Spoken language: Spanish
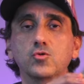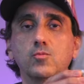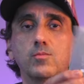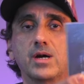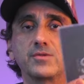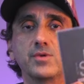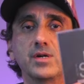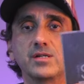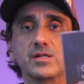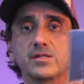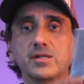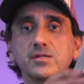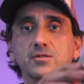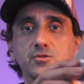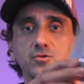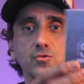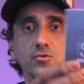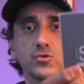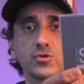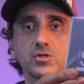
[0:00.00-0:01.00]
su manual de
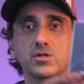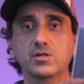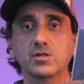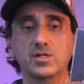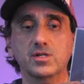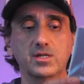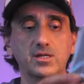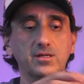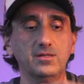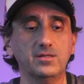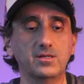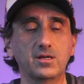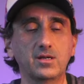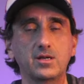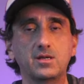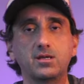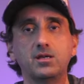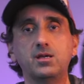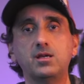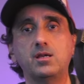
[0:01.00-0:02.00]
instrucciones
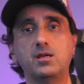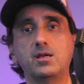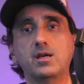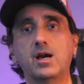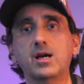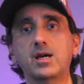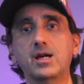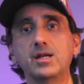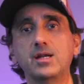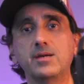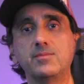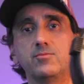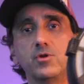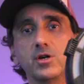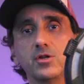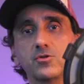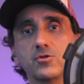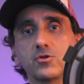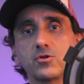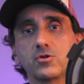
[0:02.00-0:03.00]
y acá les
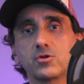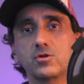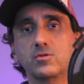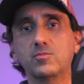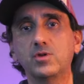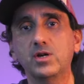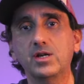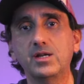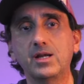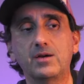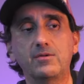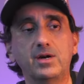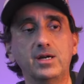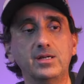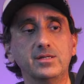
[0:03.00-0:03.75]
muestro cómo es la